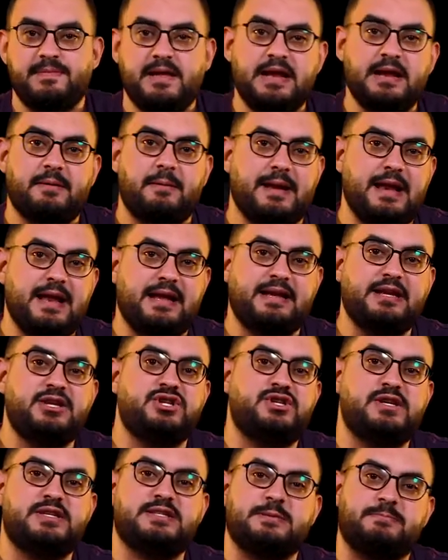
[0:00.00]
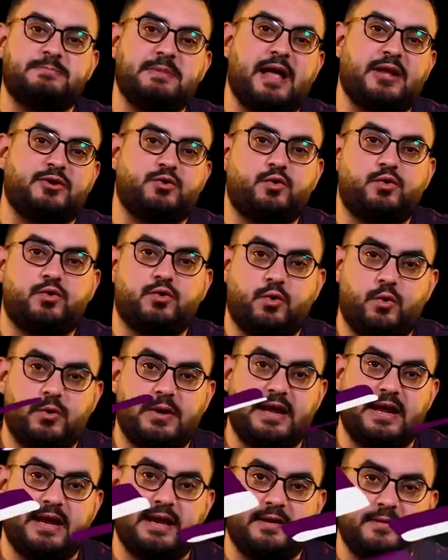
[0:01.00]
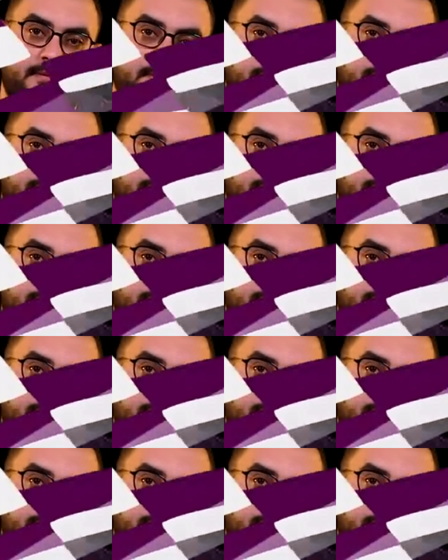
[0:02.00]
اللي خلاني الكلين شيتس بتاعته قليله